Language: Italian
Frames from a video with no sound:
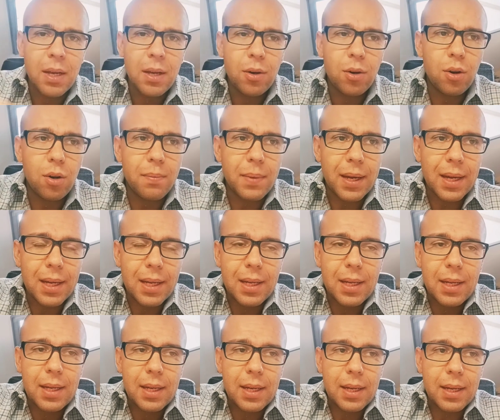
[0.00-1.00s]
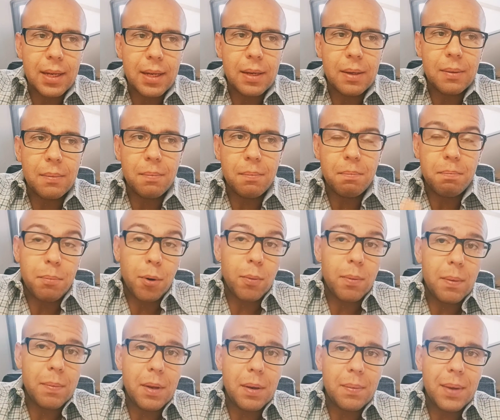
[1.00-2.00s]
come eh,
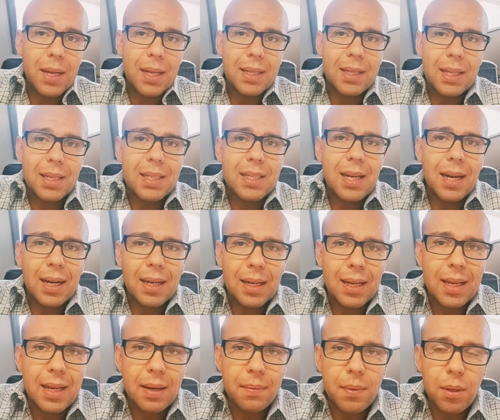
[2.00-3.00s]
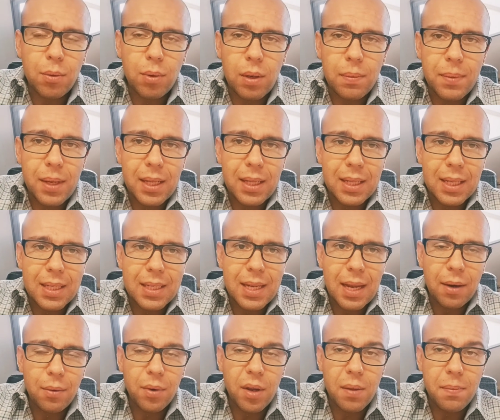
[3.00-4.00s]
probabilmente sa chi abitualmente
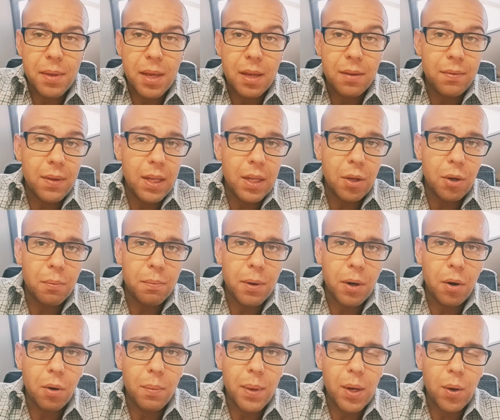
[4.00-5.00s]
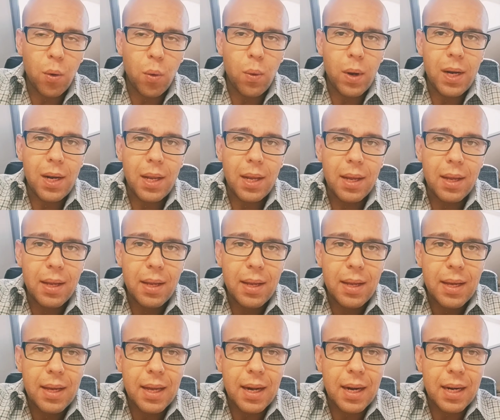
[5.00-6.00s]
segue i miei video, perlomeno quelli
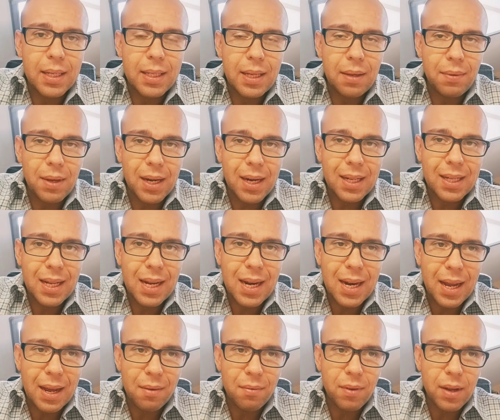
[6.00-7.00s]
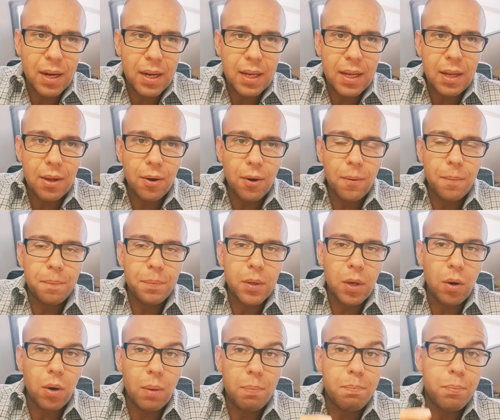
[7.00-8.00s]
relativi a Nathan Never, io
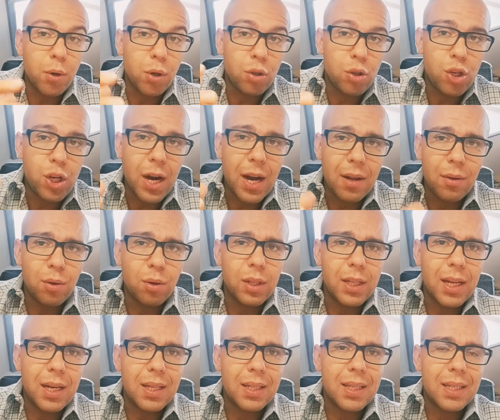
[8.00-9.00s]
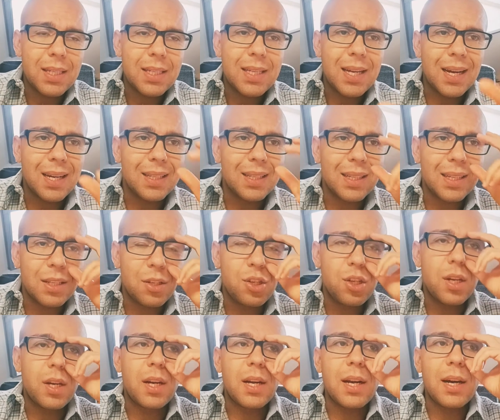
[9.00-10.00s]
ho approcciato tale testata da
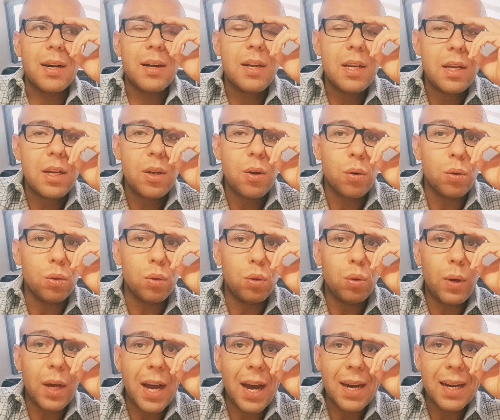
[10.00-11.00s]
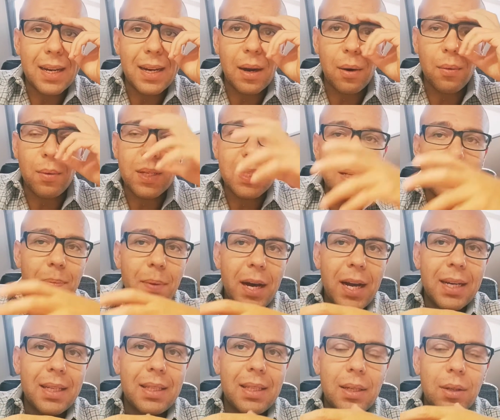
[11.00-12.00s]
circa un due anni a questa
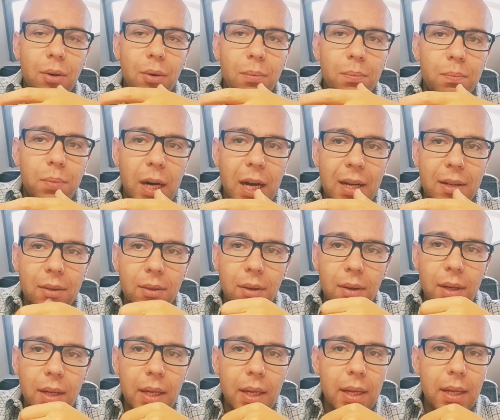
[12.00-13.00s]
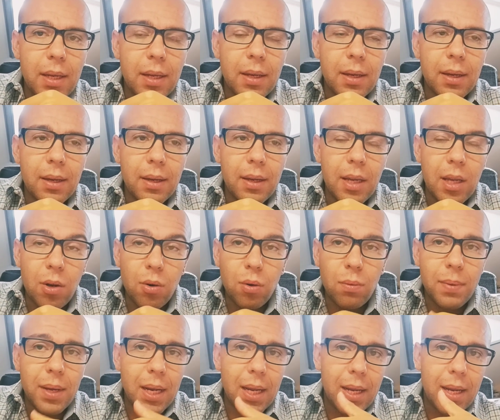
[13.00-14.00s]
parte, comprando eh, i
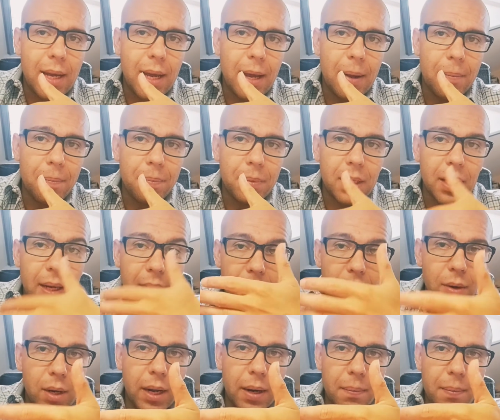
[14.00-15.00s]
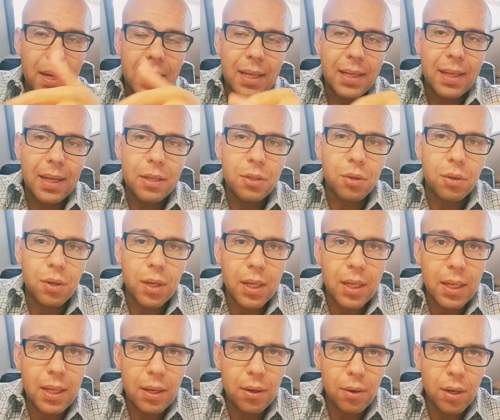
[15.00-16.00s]
numeri che regolarmente escono in
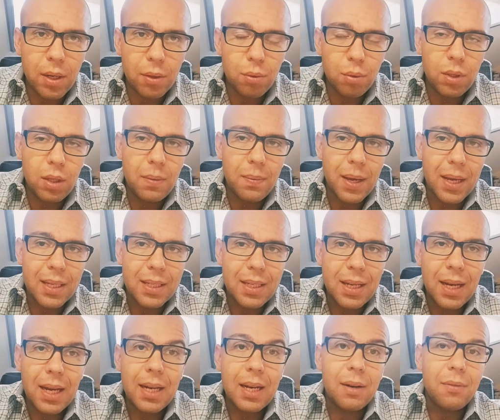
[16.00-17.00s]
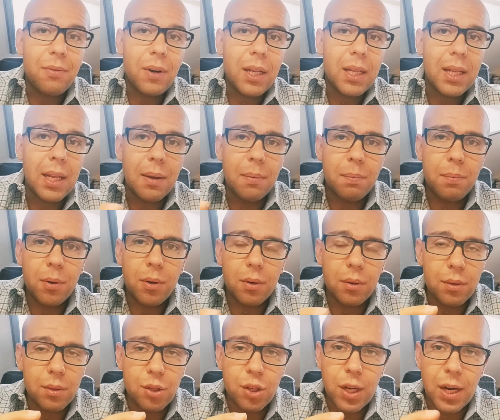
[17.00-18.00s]
edicola tutti i mesi e nel
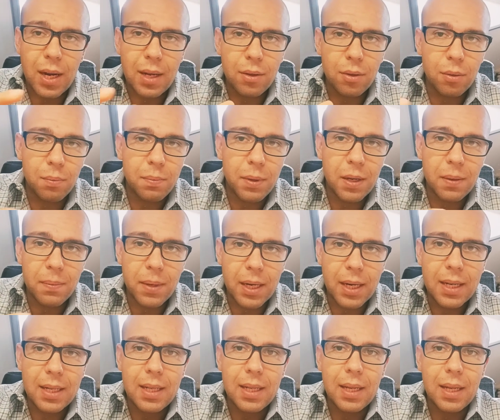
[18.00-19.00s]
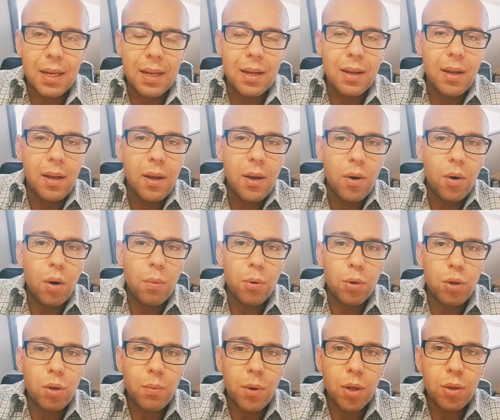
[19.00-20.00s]
frattempo girando per i mercatini ho
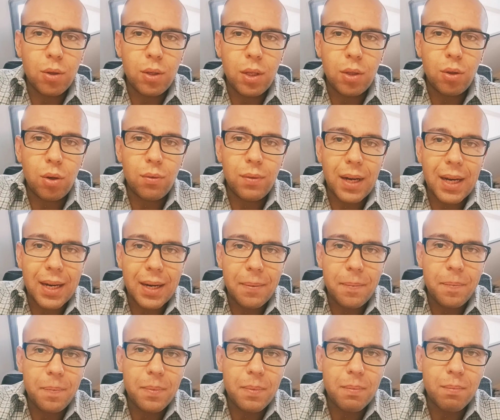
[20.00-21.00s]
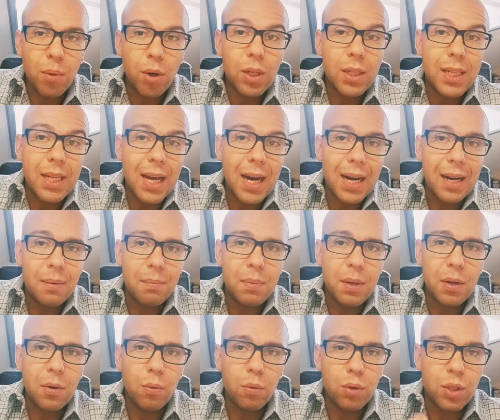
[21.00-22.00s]
avuto modo di trovare molti
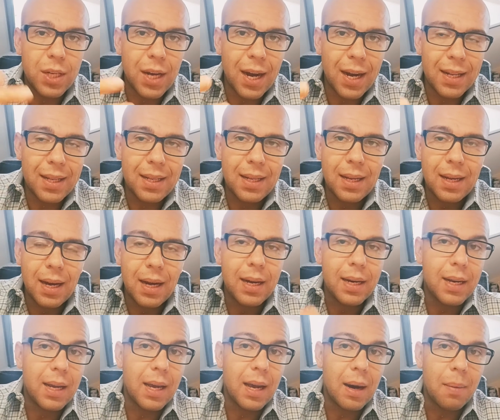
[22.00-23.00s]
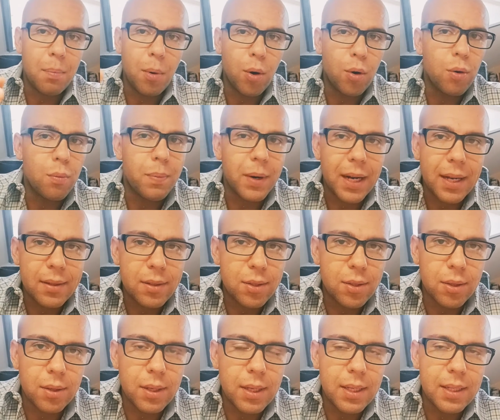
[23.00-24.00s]
albi usati anche a poco
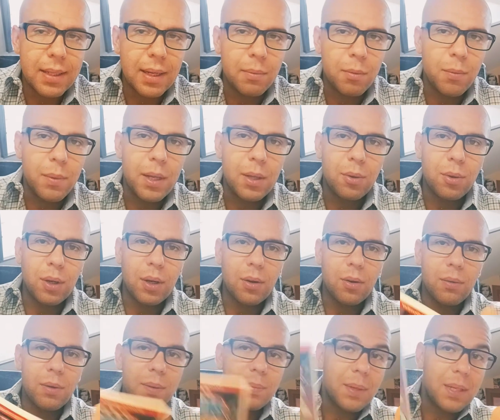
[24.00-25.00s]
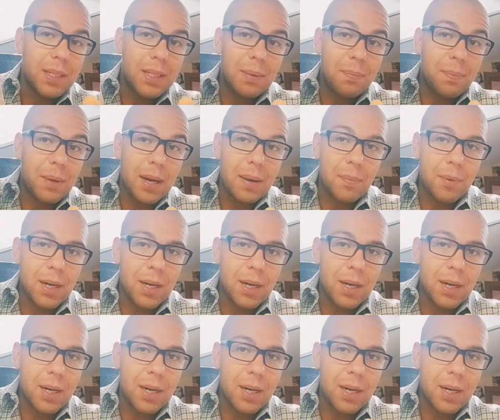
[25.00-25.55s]
prezzo, dal momento che, come ben sappiamo,